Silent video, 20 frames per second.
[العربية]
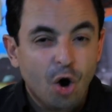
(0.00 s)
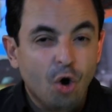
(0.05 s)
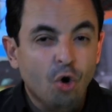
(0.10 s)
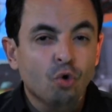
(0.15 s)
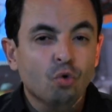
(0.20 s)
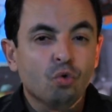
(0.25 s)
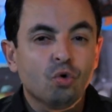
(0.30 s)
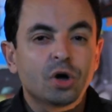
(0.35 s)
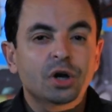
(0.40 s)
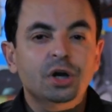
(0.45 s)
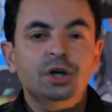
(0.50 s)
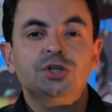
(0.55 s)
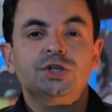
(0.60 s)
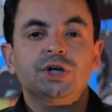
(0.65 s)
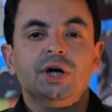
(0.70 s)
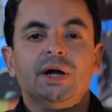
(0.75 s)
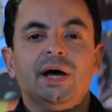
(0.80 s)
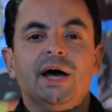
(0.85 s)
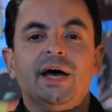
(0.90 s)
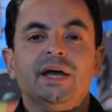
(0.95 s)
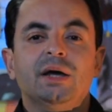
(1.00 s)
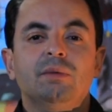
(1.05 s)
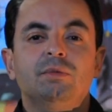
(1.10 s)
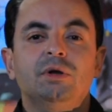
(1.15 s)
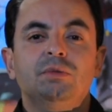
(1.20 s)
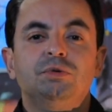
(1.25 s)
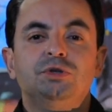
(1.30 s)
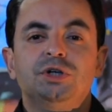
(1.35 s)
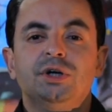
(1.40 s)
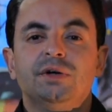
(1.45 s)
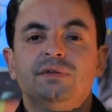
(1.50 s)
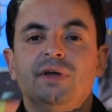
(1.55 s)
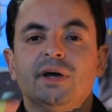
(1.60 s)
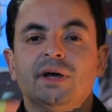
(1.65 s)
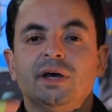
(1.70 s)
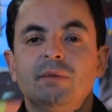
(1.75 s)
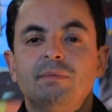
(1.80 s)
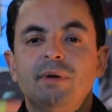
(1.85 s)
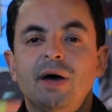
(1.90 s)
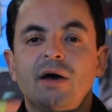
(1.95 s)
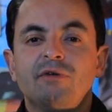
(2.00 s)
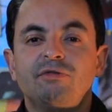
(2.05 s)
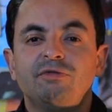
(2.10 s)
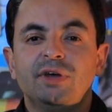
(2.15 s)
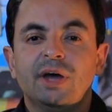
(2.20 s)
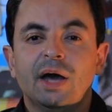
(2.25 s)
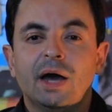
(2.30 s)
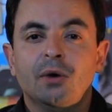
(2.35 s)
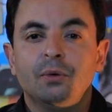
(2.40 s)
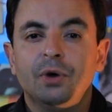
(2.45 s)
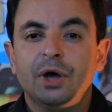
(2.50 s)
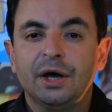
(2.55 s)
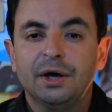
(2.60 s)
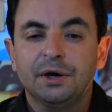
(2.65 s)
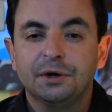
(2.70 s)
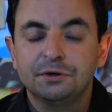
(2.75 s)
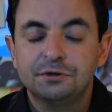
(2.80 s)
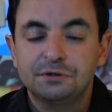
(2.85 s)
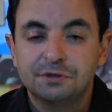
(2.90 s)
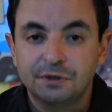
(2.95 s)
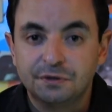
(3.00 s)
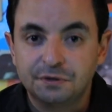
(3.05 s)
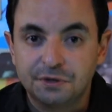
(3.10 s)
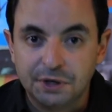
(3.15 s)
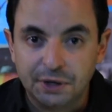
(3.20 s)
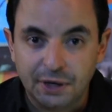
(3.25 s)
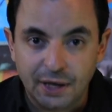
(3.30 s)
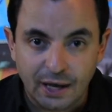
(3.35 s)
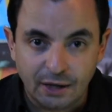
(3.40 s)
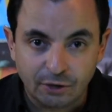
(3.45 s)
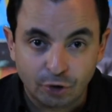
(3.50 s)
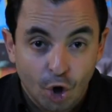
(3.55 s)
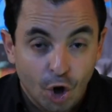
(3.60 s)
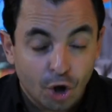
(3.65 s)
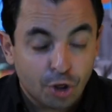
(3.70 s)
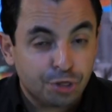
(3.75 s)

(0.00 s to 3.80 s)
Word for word: أول الجرائم اللي باش يرتكبها في أواخر الستينات